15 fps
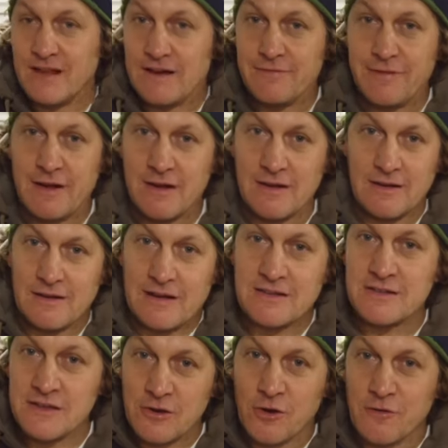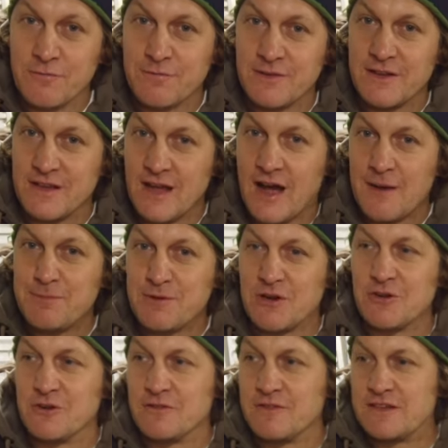Dafür, also ich hoffe, ihr habt
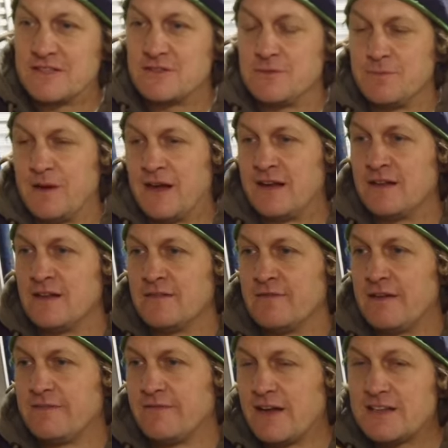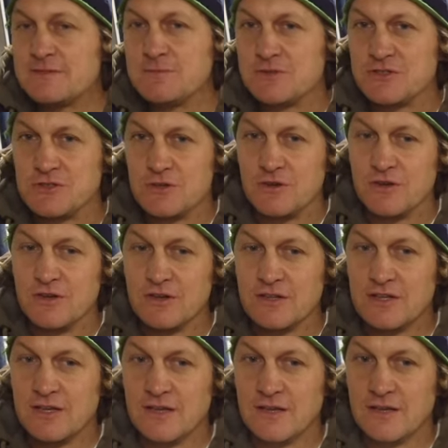auch noch was zu behandeln, weil was man so
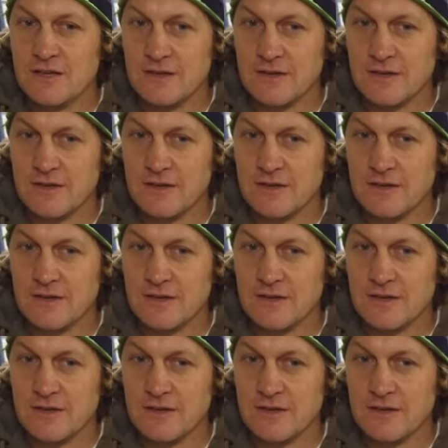hört,